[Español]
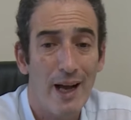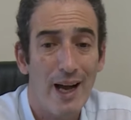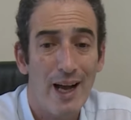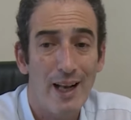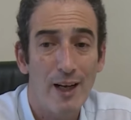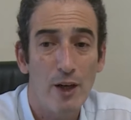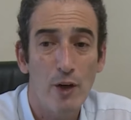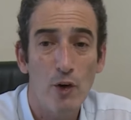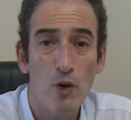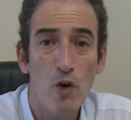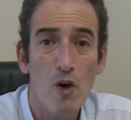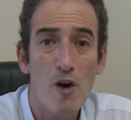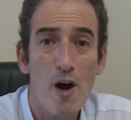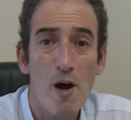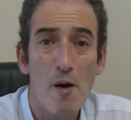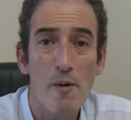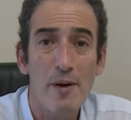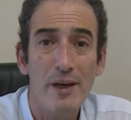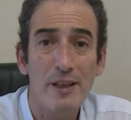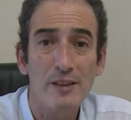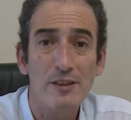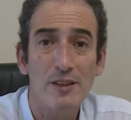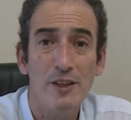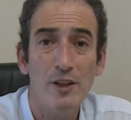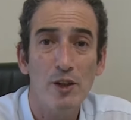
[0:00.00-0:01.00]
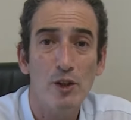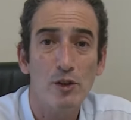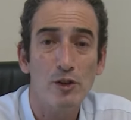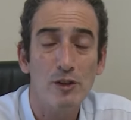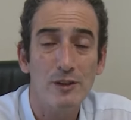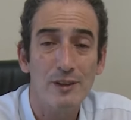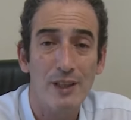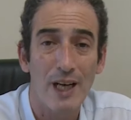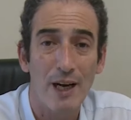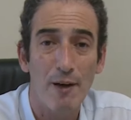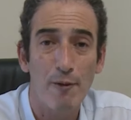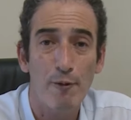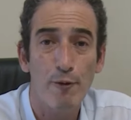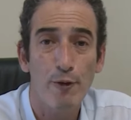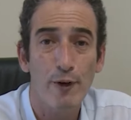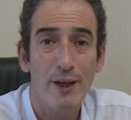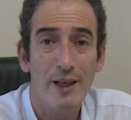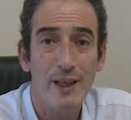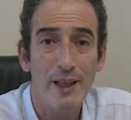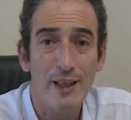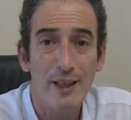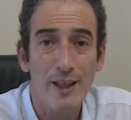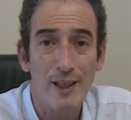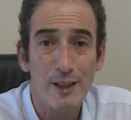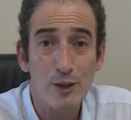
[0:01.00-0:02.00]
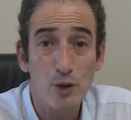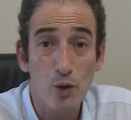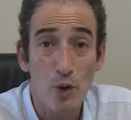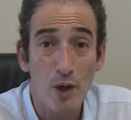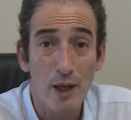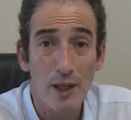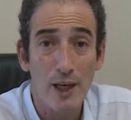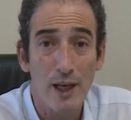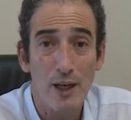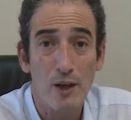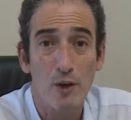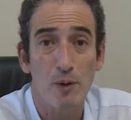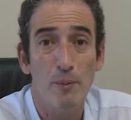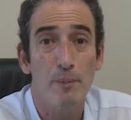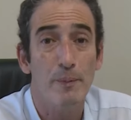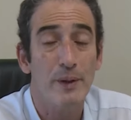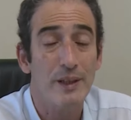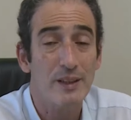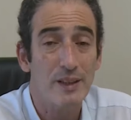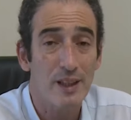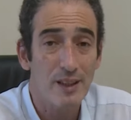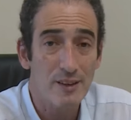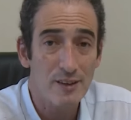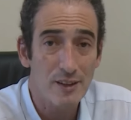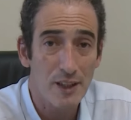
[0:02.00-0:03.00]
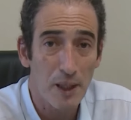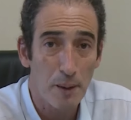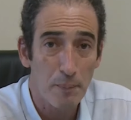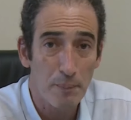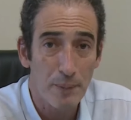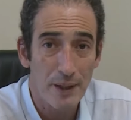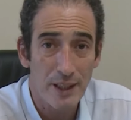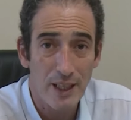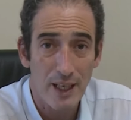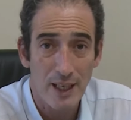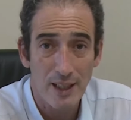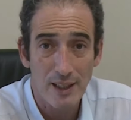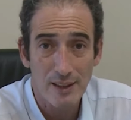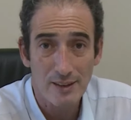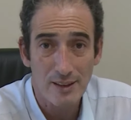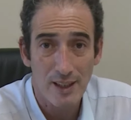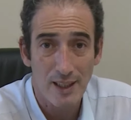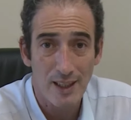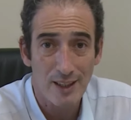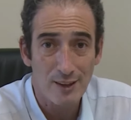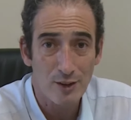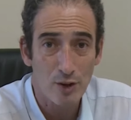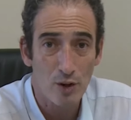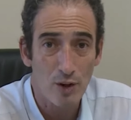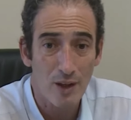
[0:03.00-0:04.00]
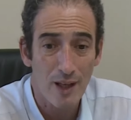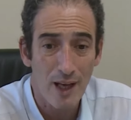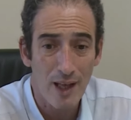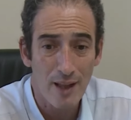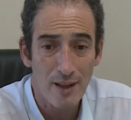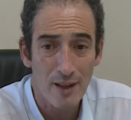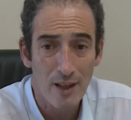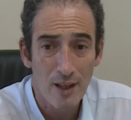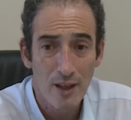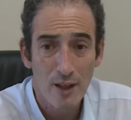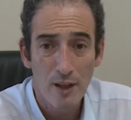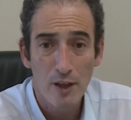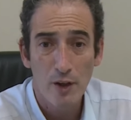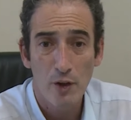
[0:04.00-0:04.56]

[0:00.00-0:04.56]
al no haber sido transferidas todas las competencias penales a la ciudad,